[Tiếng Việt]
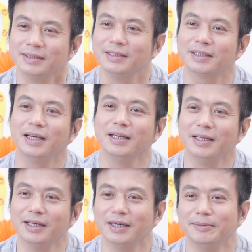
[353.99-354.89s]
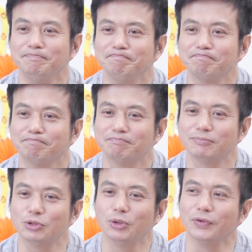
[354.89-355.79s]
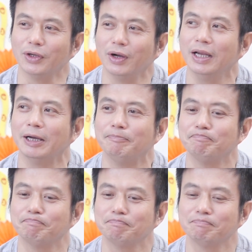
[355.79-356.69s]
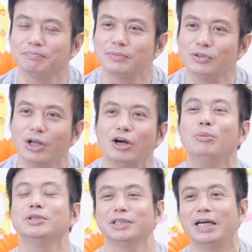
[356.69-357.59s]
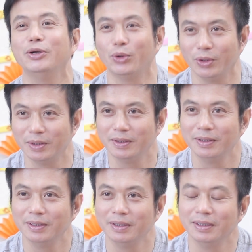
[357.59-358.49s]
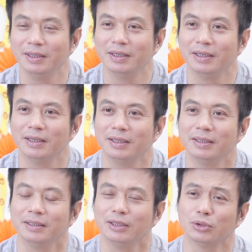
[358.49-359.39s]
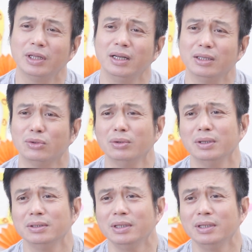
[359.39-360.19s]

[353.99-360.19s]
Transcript: Trước tiên thì tôi phải nói là đã có một sự thay đổi. Đầu tiên thì tôi